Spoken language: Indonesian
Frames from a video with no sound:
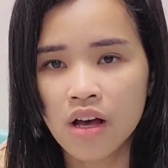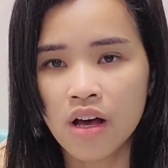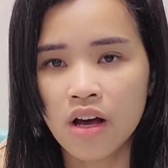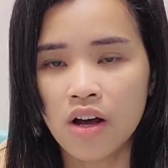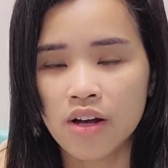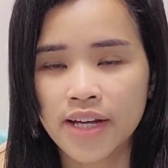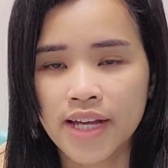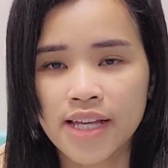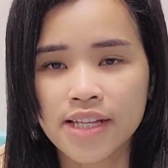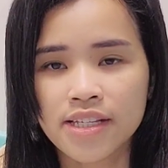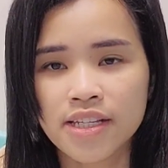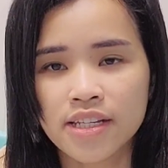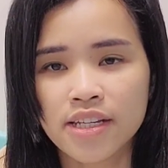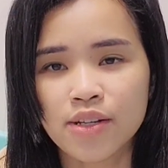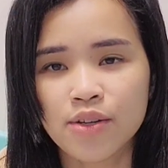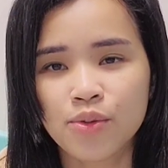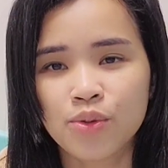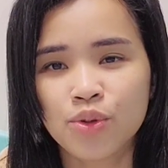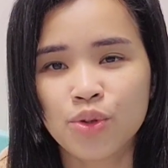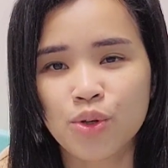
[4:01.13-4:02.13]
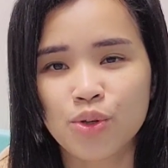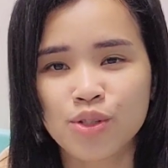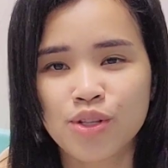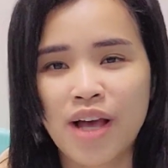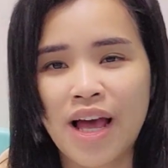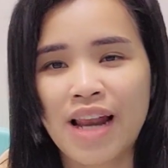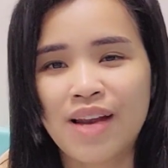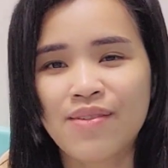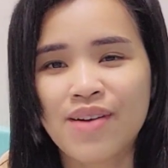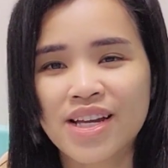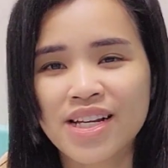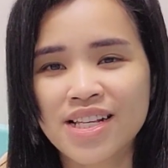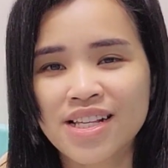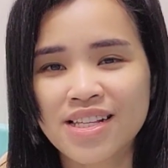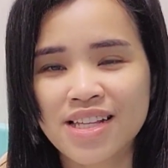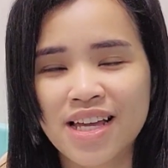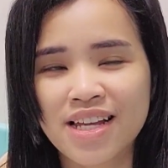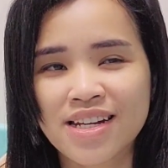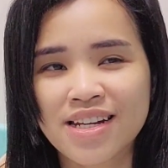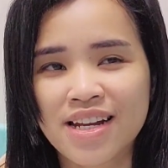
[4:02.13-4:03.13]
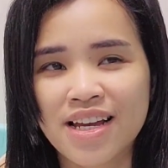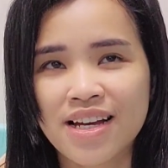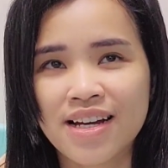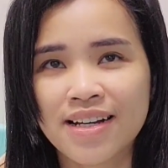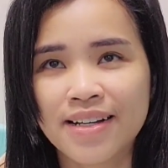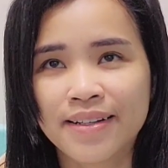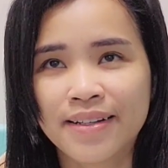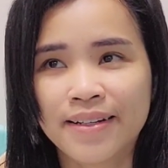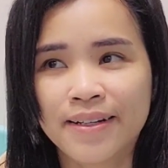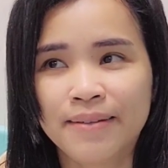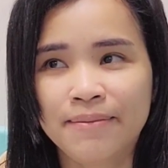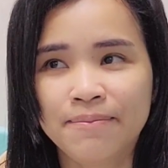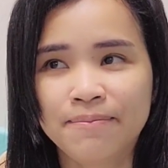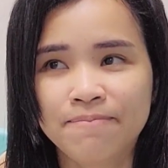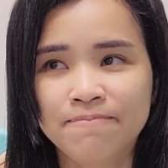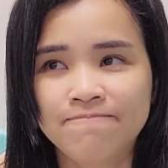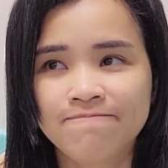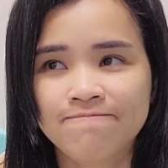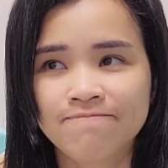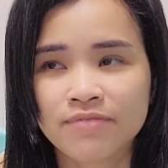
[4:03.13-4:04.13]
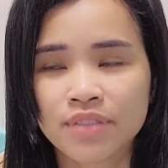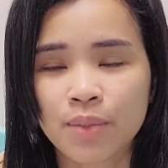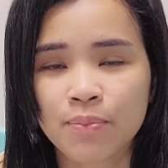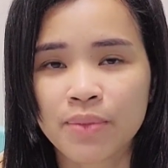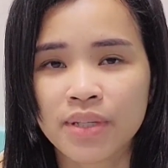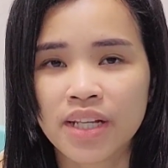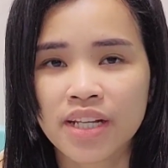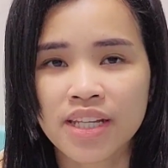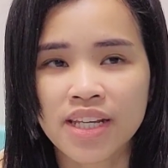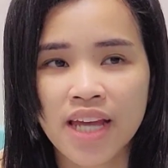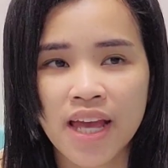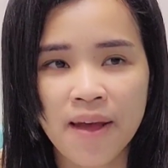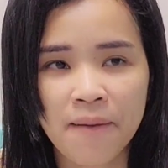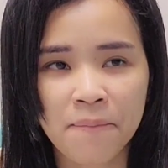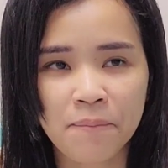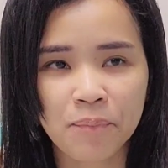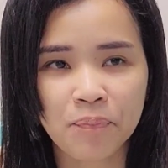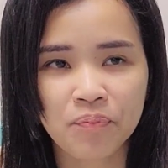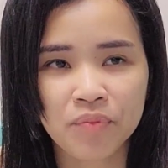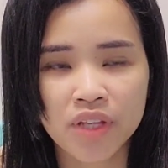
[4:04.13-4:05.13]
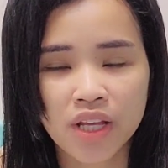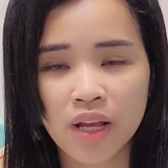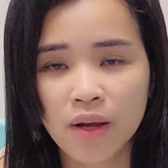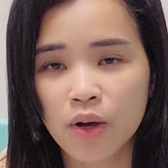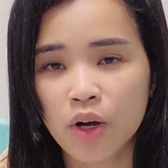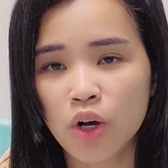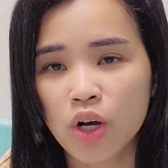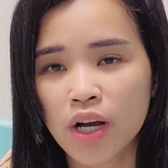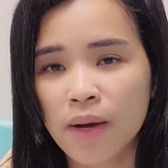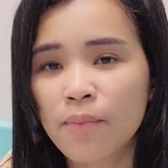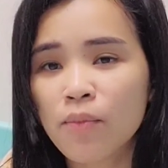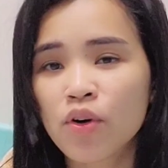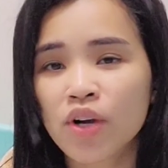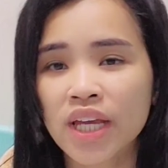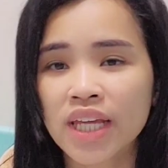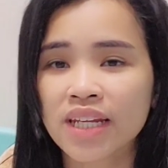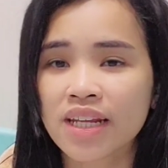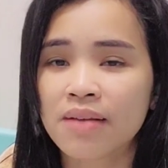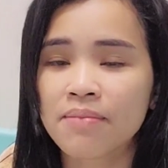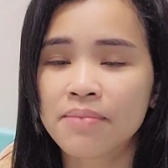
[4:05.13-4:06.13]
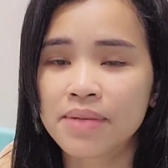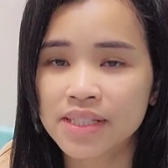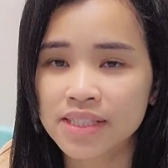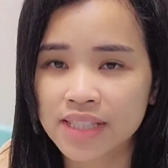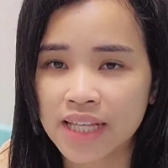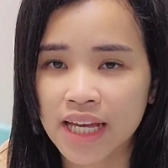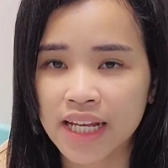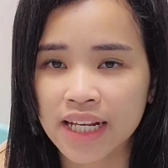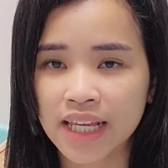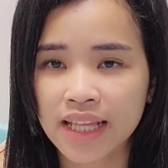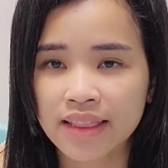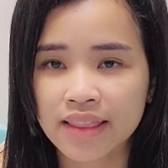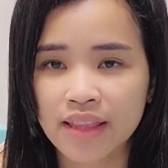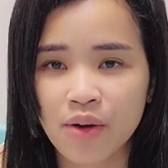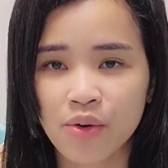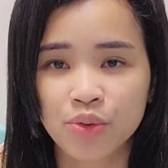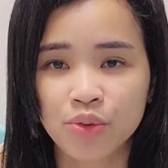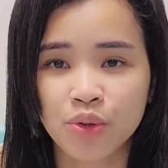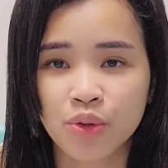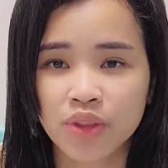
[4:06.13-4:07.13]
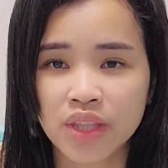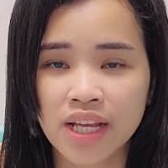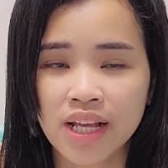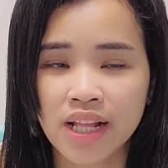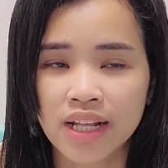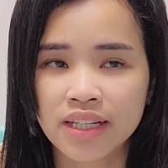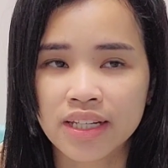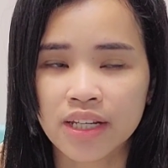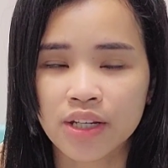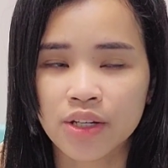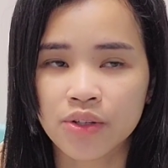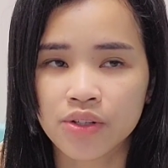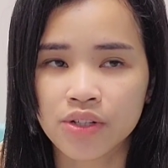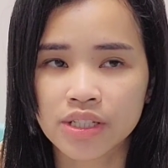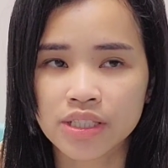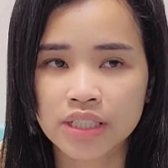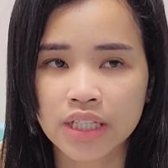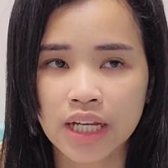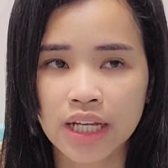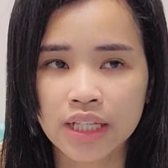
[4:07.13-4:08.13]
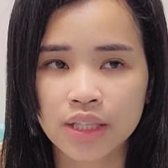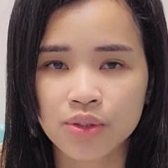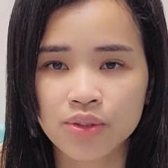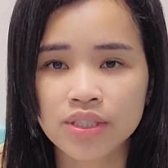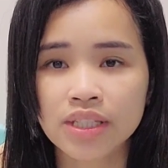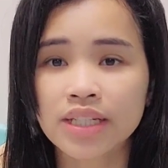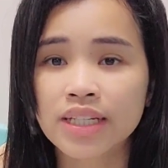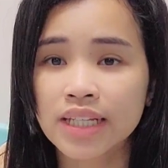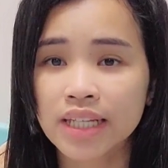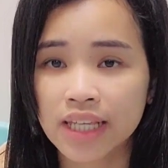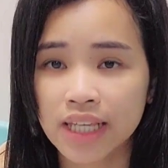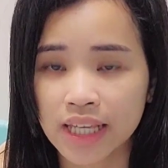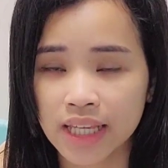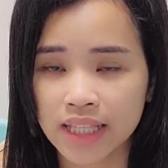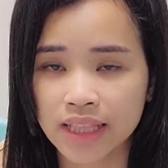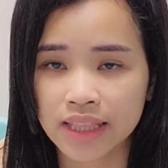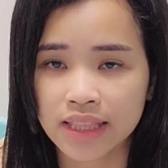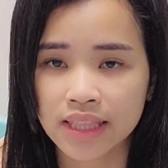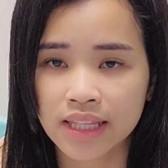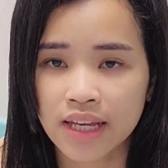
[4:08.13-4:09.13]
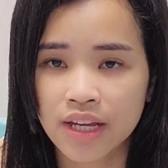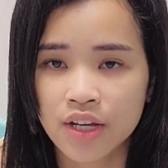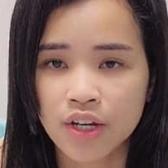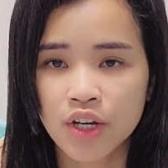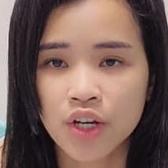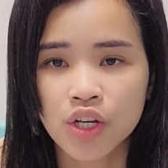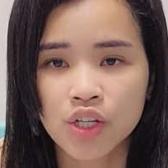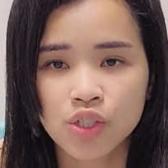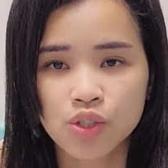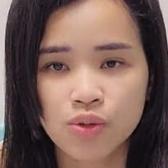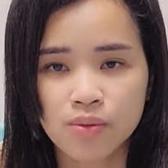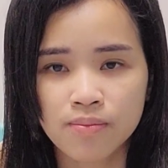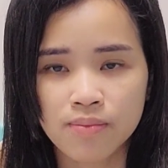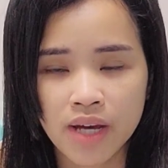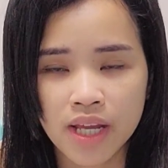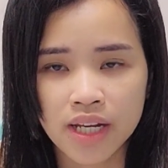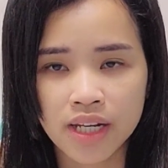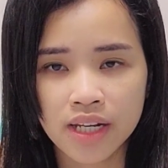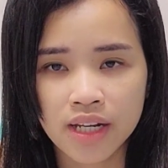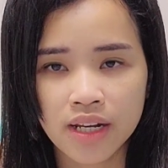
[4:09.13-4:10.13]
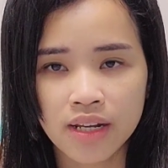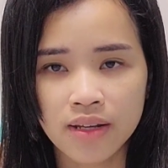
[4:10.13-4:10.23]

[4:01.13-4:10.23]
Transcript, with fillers: oke jadi untuk soal warisan um, sebenarnya kemungkinan besar kita untuk tinggal di Indonesia itu sedikit. Cuman